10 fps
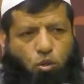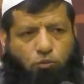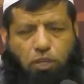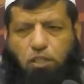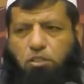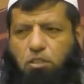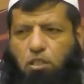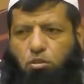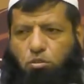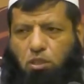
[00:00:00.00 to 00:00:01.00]
खुफिया
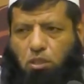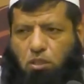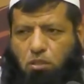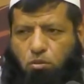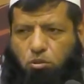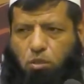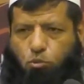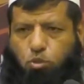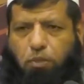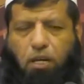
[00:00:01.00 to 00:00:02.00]
चीज़ें जो थी उसके
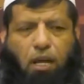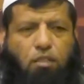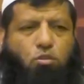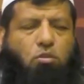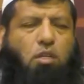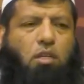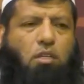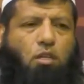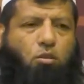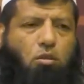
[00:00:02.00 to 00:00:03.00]
मजमरात जो थे या